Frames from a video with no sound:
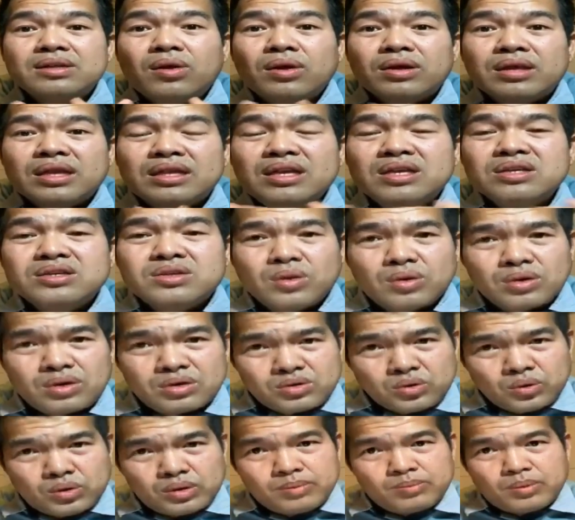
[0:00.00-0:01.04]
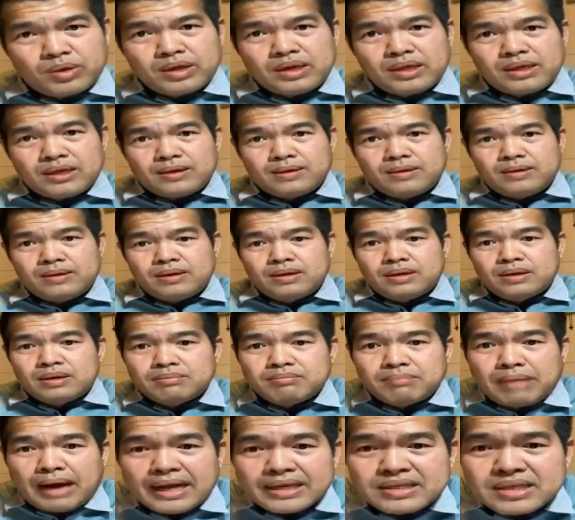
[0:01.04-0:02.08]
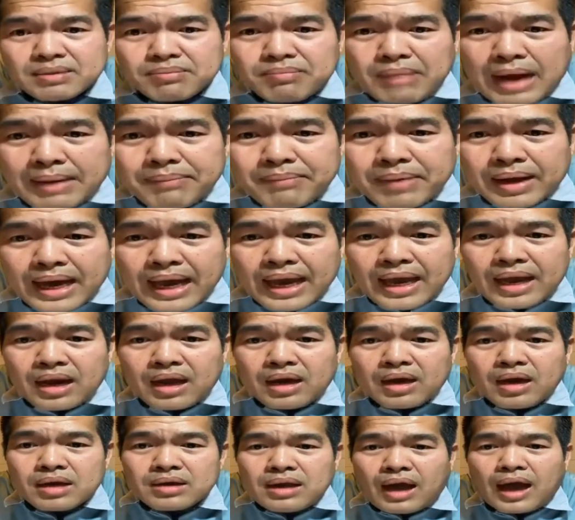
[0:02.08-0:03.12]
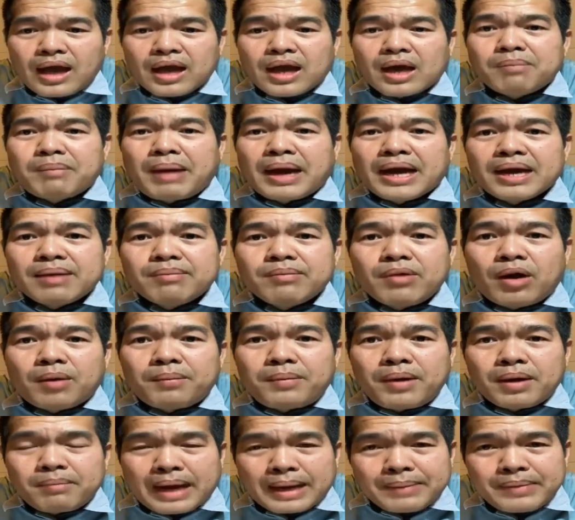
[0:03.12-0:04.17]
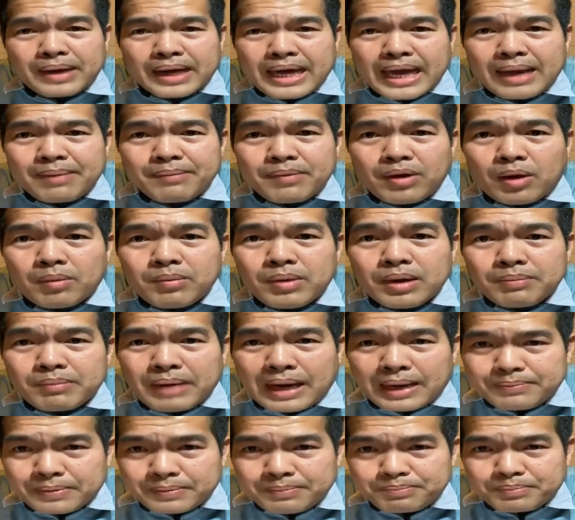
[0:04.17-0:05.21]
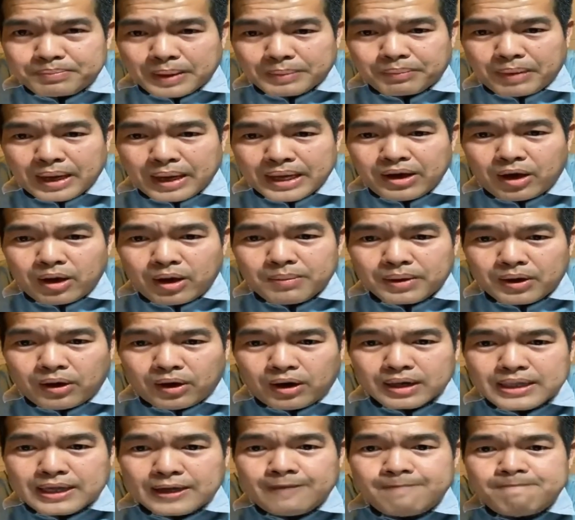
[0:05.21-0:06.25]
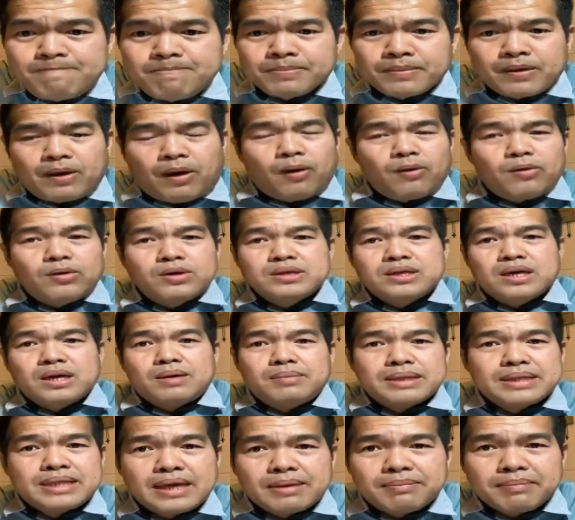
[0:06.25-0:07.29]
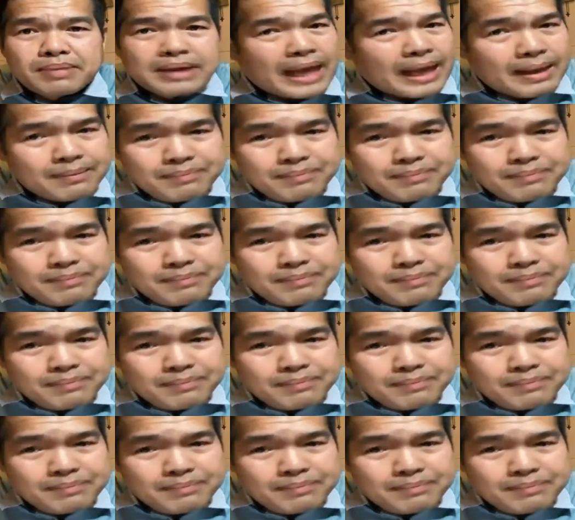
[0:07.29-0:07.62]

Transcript: to tài dương châu là chui muốn này bà chật bàn mà khe là đợi không mặc em đâu mới bàn mà khe em đâu mới bàn bầm bầy rồi mà đo rồi đó ở quên chờ mình thế mình